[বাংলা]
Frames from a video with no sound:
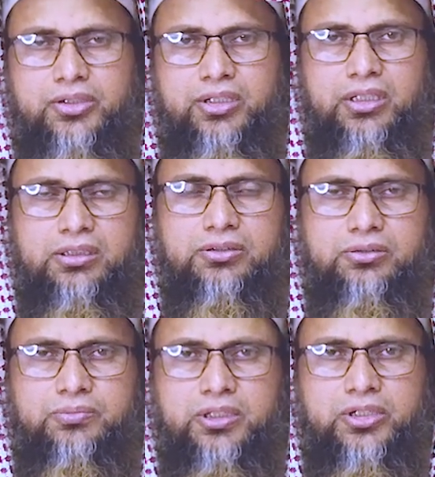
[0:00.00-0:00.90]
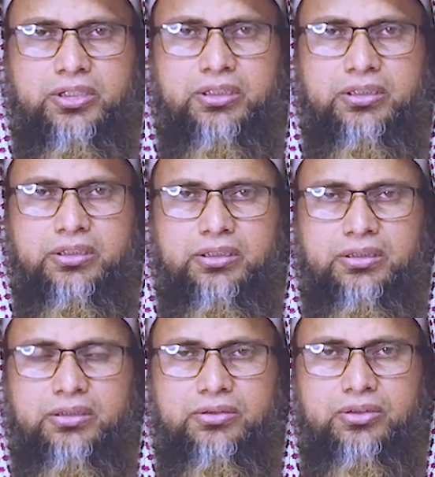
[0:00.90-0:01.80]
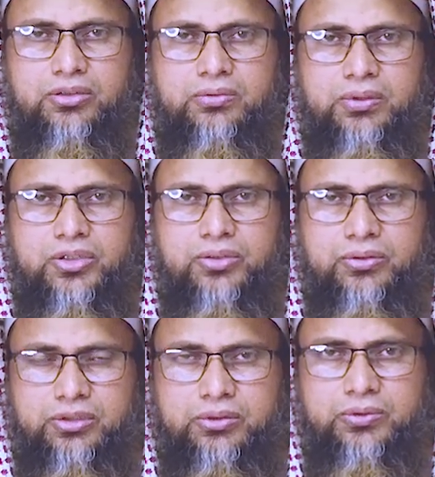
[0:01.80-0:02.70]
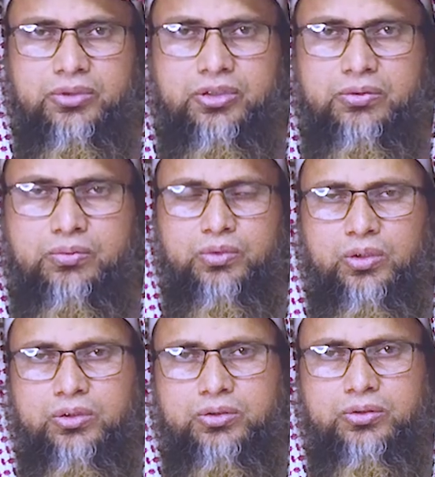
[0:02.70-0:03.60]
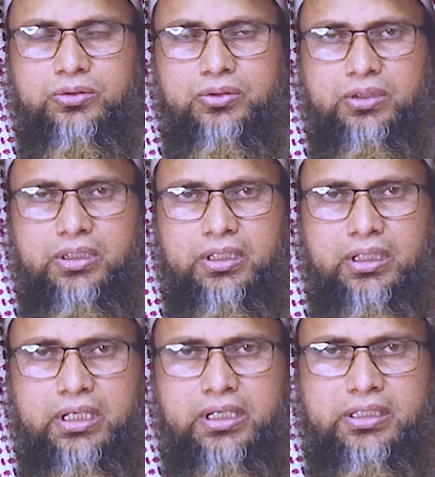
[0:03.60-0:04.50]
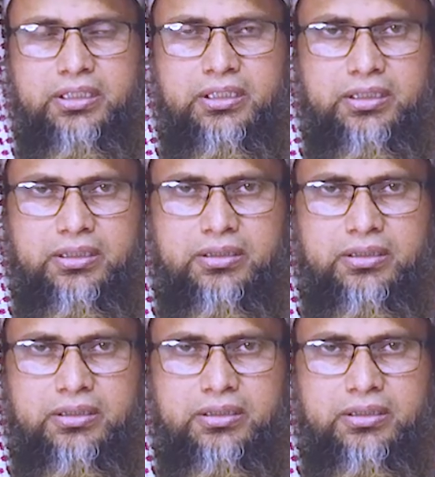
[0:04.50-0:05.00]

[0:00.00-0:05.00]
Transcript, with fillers: শাহাদত বার্ষিকী অথবা শোক দিবস মূলত একই